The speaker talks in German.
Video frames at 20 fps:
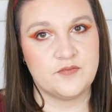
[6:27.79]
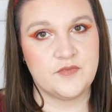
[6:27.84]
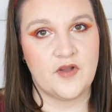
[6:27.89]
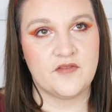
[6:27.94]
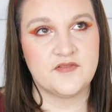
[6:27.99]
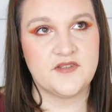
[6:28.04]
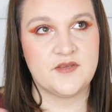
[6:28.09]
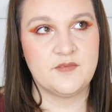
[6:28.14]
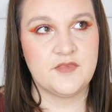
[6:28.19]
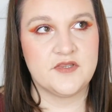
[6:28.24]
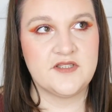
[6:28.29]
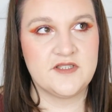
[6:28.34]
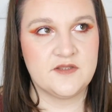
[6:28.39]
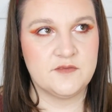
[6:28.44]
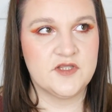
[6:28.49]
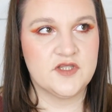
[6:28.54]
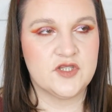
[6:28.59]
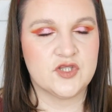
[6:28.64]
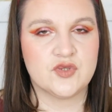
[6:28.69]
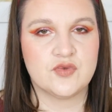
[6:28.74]
auf den bin ich
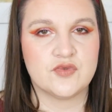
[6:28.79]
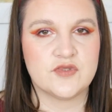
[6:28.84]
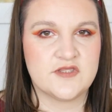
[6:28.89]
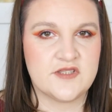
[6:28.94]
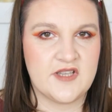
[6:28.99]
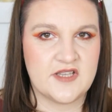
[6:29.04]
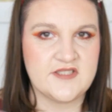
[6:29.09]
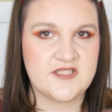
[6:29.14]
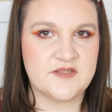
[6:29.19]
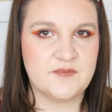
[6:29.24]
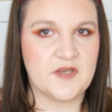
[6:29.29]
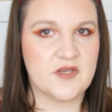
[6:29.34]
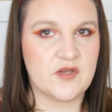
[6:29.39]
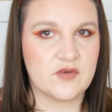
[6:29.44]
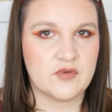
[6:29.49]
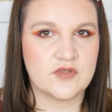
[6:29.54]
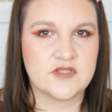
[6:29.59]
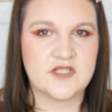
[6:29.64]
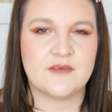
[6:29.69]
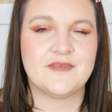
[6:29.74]
nämlich gestoßen, als ich mal
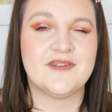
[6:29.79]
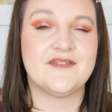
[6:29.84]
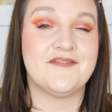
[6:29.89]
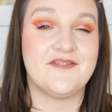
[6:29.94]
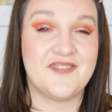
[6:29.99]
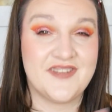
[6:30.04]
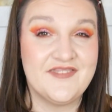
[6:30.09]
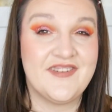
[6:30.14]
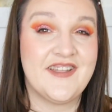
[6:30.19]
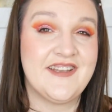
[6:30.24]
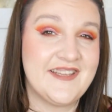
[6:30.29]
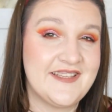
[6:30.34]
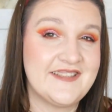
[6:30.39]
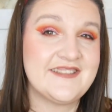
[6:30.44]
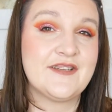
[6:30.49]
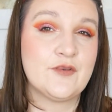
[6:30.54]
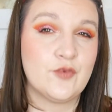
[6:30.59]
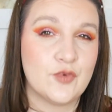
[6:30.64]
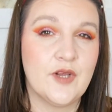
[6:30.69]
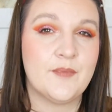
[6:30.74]
geguckt habe, wie wende ich
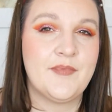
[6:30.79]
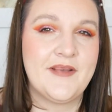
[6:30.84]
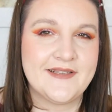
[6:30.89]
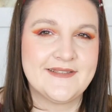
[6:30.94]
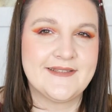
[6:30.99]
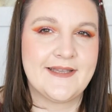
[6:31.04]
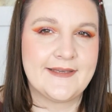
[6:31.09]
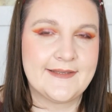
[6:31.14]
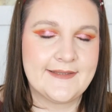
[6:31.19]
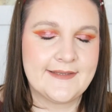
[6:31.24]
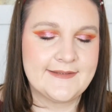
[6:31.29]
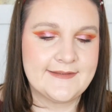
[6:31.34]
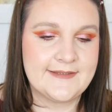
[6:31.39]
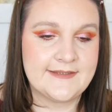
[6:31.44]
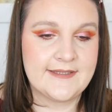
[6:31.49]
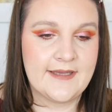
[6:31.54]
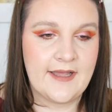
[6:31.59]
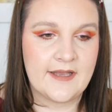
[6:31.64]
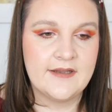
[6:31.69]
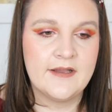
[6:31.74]
denn Olaplex eigentlich
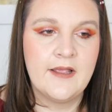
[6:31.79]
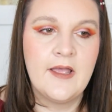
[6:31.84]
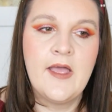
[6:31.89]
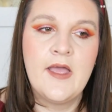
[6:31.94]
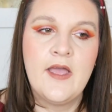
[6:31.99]
richtig an,